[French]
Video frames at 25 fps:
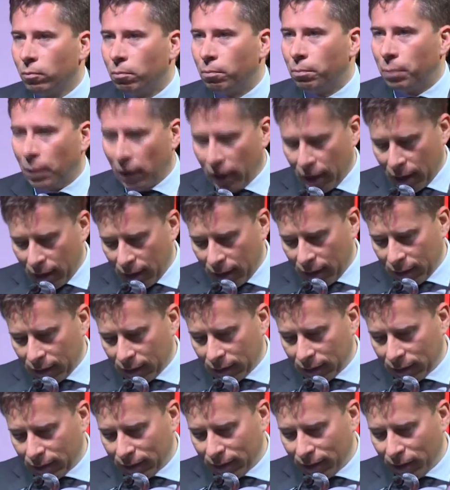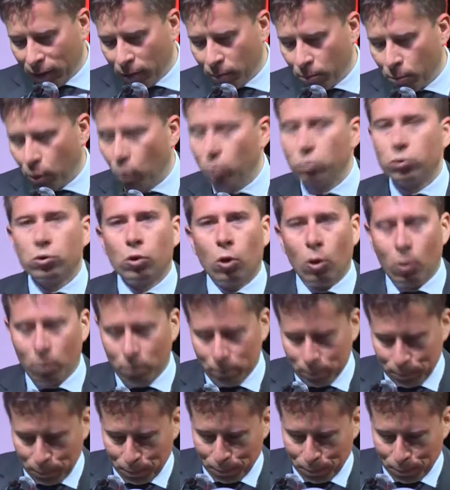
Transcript: par beau temps.